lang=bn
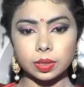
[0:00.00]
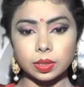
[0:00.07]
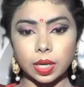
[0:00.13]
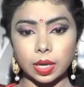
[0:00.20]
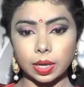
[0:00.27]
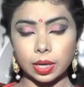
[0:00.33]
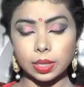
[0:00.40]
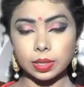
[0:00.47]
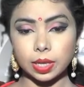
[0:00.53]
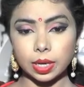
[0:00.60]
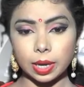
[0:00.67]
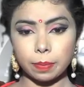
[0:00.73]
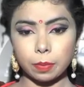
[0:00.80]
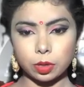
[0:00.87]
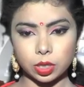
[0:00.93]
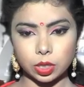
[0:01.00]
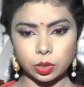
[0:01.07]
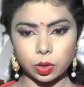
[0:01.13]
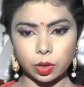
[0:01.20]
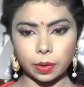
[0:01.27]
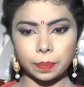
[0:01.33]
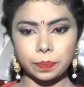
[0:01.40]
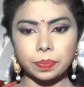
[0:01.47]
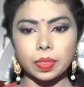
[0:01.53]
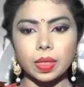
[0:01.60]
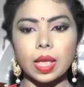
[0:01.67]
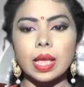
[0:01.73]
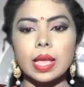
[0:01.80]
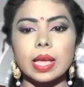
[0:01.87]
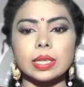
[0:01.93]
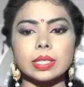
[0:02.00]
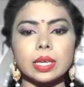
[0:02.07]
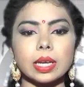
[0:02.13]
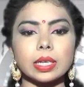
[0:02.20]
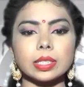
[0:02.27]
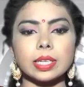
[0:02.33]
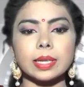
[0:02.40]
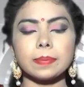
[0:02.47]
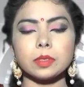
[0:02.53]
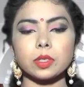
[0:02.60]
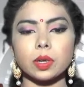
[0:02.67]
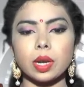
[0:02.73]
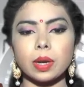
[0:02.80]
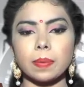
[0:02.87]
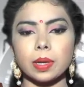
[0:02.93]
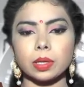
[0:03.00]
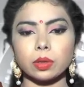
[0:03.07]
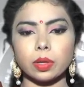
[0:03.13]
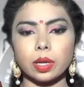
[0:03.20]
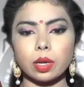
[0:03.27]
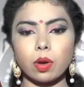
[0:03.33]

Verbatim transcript: জানান জেলা প্রশাসক এছাড়া শিবচরের ভেতরে